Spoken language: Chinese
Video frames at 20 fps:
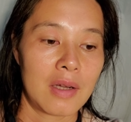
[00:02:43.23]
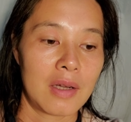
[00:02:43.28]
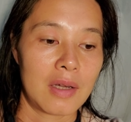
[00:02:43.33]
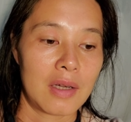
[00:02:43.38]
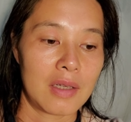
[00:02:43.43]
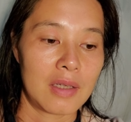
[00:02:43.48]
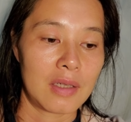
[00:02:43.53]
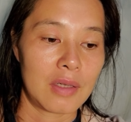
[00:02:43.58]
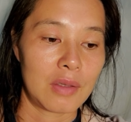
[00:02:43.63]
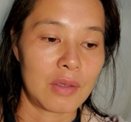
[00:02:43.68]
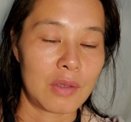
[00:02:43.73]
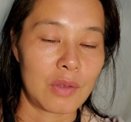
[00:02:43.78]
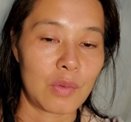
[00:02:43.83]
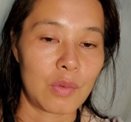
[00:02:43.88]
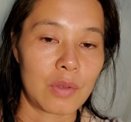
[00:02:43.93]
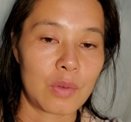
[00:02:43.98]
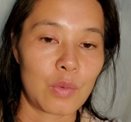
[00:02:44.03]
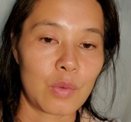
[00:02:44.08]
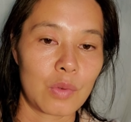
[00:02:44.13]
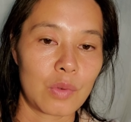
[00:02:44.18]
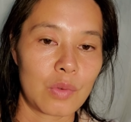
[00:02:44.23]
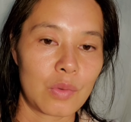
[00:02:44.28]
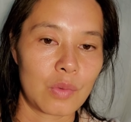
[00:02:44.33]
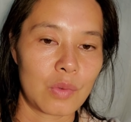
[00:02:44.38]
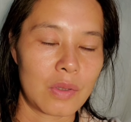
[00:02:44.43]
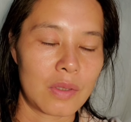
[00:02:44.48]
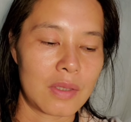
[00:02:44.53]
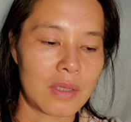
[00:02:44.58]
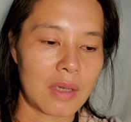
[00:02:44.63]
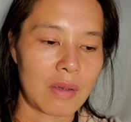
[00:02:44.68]
而且你会着重
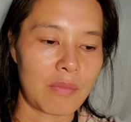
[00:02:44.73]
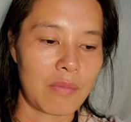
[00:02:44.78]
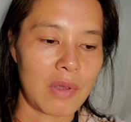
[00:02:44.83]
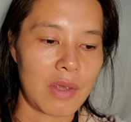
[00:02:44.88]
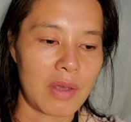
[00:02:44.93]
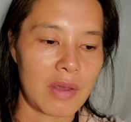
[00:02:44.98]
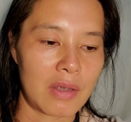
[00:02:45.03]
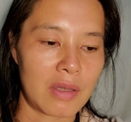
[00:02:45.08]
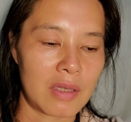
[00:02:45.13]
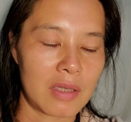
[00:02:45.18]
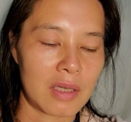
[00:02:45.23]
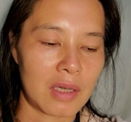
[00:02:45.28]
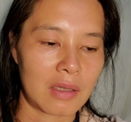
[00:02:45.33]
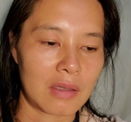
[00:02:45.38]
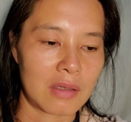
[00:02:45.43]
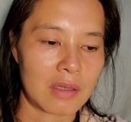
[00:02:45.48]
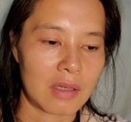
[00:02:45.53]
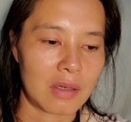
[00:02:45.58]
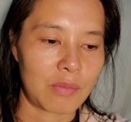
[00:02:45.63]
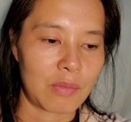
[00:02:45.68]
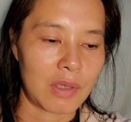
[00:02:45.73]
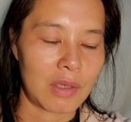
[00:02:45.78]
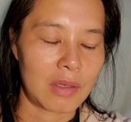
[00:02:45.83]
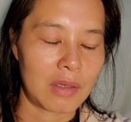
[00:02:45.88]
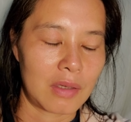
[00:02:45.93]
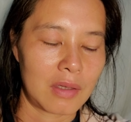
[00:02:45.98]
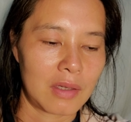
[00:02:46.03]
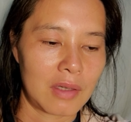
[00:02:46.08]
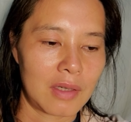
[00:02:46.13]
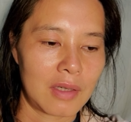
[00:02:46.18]
于在灭相上面。
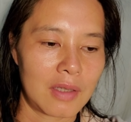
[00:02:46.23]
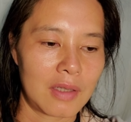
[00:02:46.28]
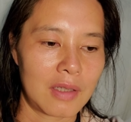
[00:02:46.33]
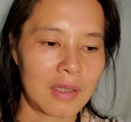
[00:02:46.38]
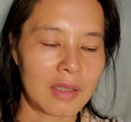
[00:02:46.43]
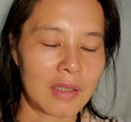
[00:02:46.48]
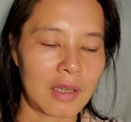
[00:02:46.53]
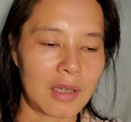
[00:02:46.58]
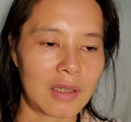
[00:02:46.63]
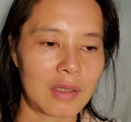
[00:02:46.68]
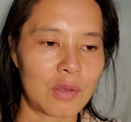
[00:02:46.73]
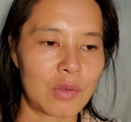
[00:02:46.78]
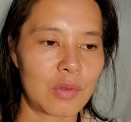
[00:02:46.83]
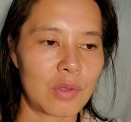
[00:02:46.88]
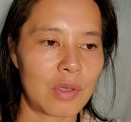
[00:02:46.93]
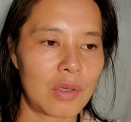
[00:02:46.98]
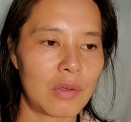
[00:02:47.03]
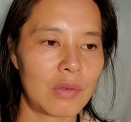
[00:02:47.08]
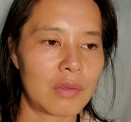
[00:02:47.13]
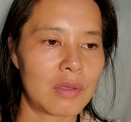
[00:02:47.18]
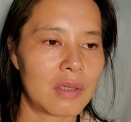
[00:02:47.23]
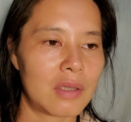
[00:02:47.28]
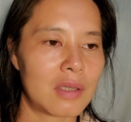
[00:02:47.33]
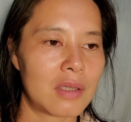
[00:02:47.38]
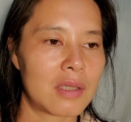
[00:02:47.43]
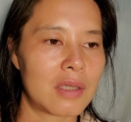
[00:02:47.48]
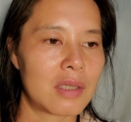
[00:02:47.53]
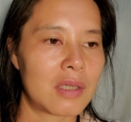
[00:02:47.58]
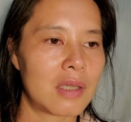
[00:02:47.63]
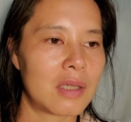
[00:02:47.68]
那当然，最后这个
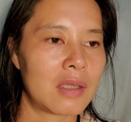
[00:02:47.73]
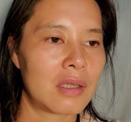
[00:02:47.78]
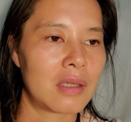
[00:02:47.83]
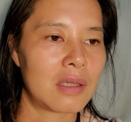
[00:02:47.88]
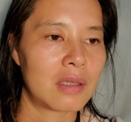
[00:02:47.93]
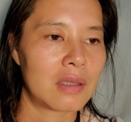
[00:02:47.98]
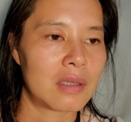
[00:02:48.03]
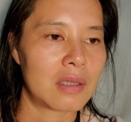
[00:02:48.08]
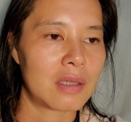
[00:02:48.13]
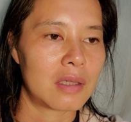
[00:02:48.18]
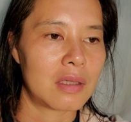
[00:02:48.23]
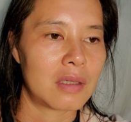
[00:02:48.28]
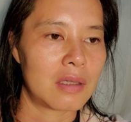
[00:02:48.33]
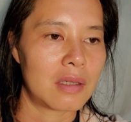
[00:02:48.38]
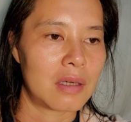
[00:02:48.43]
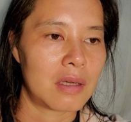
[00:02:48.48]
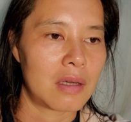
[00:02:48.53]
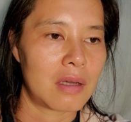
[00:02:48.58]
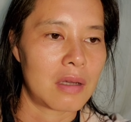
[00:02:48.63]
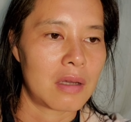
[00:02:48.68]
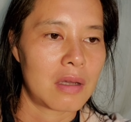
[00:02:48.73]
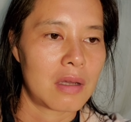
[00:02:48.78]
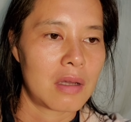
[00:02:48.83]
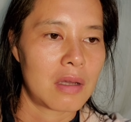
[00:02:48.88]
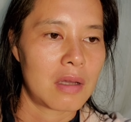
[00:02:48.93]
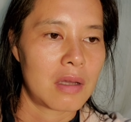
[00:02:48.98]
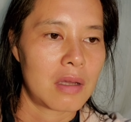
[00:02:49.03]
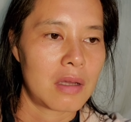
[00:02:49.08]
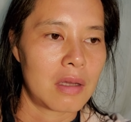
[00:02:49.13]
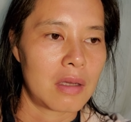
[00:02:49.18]
心的这个
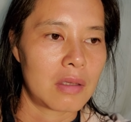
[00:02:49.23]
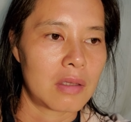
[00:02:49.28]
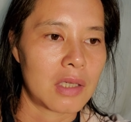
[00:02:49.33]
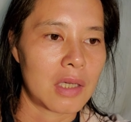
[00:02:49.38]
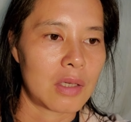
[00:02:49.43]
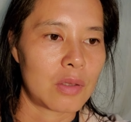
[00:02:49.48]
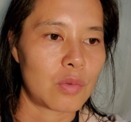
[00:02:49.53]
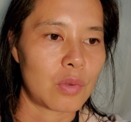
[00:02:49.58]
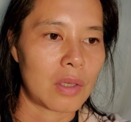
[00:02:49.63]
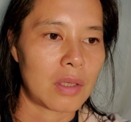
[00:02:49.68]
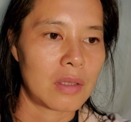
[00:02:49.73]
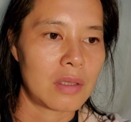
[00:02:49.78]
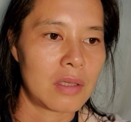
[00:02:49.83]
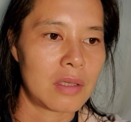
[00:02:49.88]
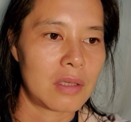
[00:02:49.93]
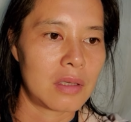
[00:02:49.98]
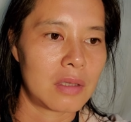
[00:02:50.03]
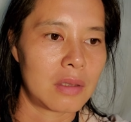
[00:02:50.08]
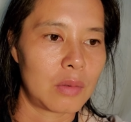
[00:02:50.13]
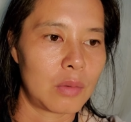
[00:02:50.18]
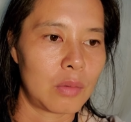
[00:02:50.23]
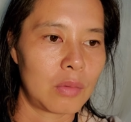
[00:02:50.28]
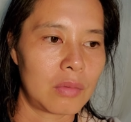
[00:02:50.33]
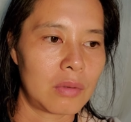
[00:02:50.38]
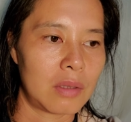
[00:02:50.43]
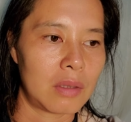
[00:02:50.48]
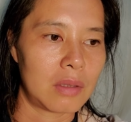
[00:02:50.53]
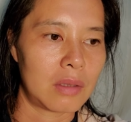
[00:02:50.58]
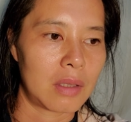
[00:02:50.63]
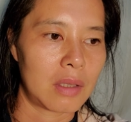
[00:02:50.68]
呃再转起的动
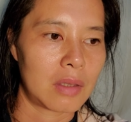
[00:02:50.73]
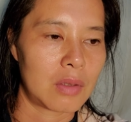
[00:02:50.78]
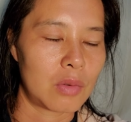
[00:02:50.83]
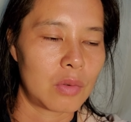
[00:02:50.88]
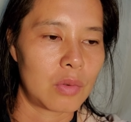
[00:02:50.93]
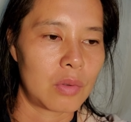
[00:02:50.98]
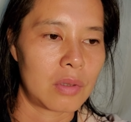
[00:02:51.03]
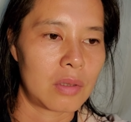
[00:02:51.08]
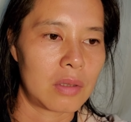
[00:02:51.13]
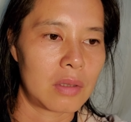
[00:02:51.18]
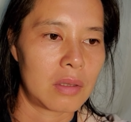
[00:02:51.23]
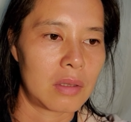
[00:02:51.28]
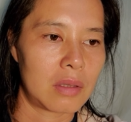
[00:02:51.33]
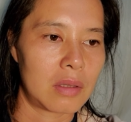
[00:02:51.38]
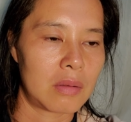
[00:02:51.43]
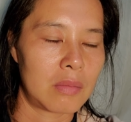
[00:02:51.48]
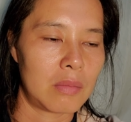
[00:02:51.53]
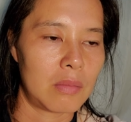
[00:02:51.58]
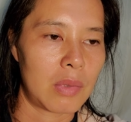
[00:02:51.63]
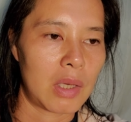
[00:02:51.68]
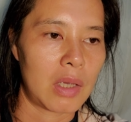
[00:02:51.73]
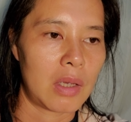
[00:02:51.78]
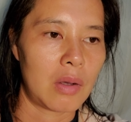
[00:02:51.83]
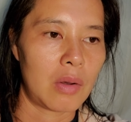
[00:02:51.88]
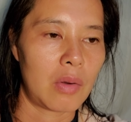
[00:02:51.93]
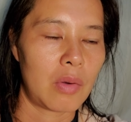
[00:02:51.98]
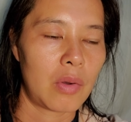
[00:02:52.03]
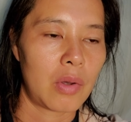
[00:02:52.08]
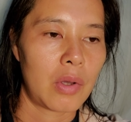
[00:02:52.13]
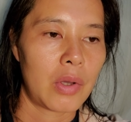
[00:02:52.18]
能，它就会没
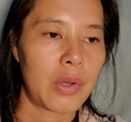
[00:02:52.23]
有。